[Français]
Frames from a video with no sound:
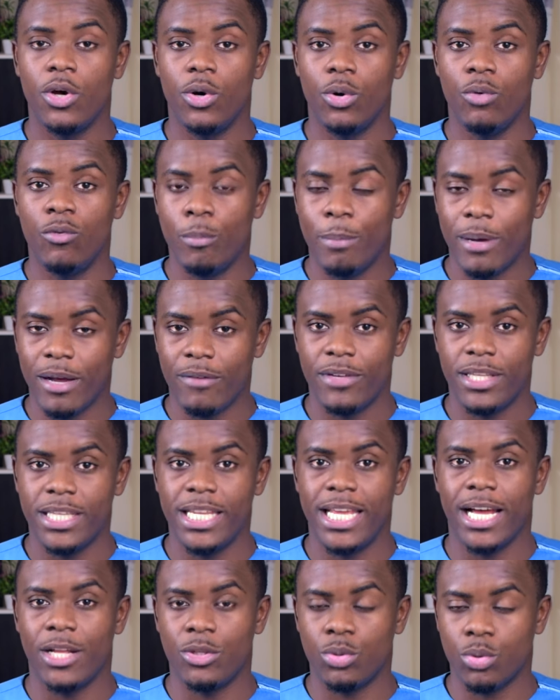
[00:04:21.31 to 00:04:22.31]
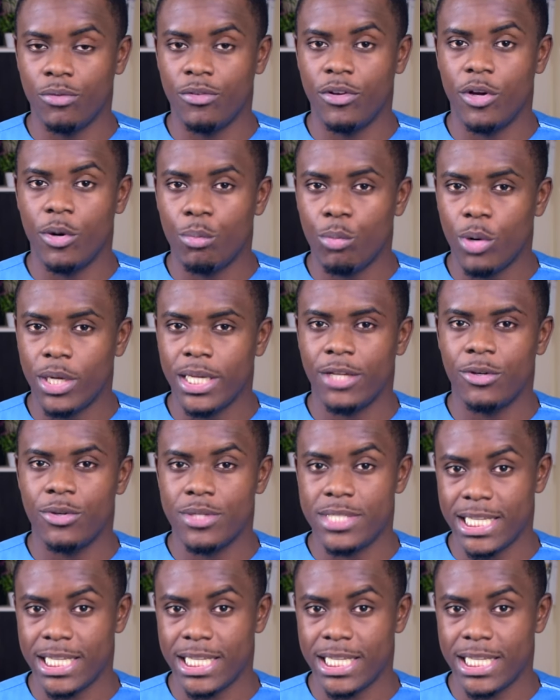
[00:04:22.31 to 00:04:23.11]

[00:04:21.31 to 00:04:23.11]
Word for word: ou vous parvenez à trouver un moyen de